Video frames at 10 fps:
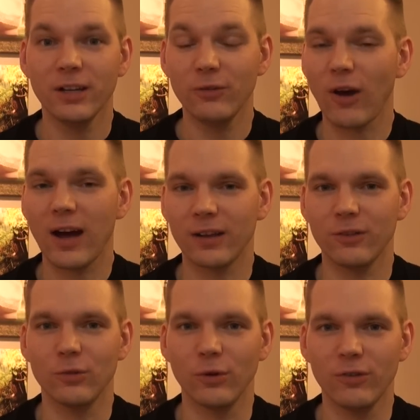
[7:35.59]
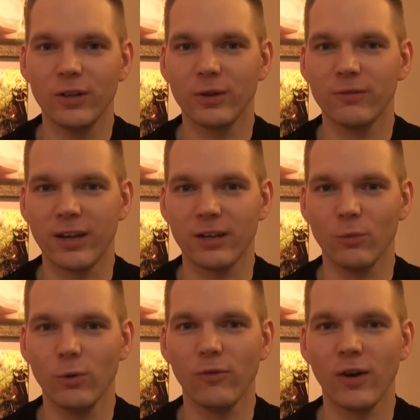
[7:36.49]
Die Frage ist nur wie und in welchem
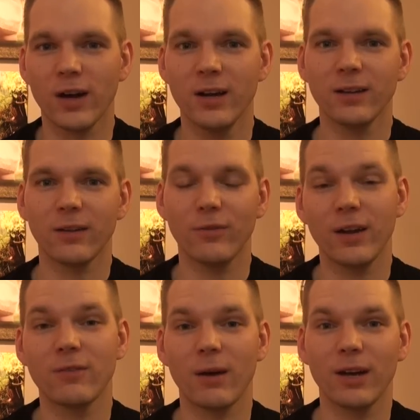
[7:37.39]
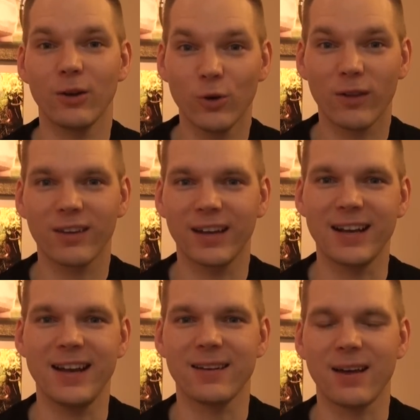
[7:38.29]
Umfang. Das werden wir aber in Kürze
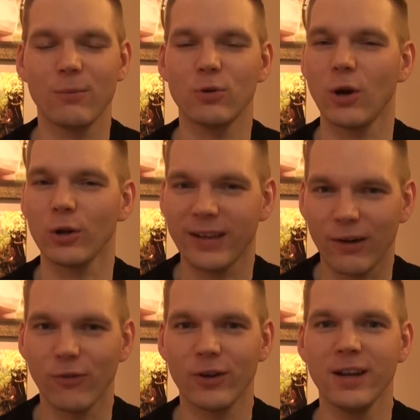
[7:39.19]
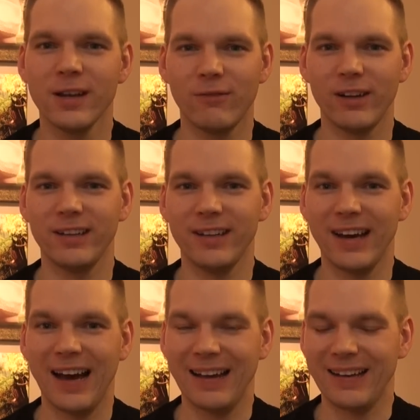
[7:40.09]
geklärt haben und auch davon werdet
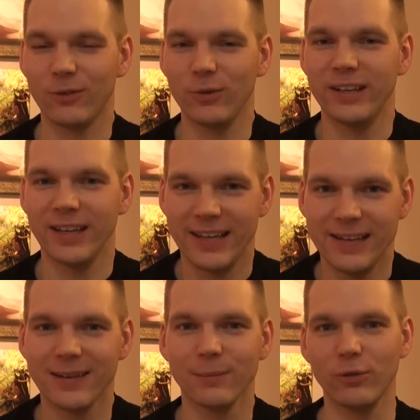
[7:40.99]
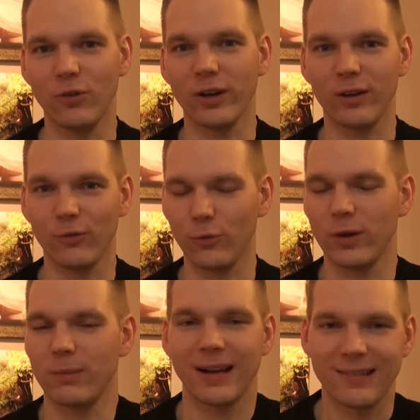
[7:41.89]
ihr natürlich hier besonders früh,
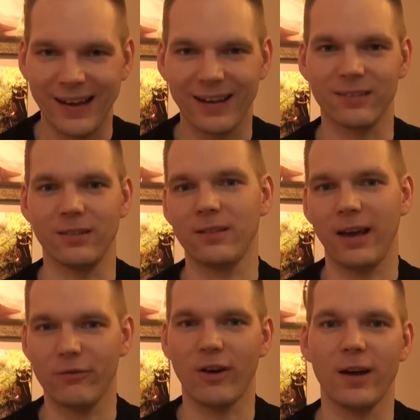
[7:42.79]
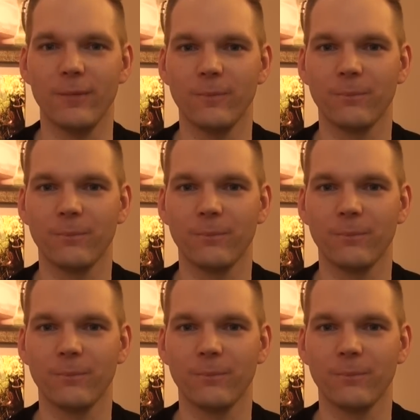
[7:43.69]
nämlich als erstes, erfahren.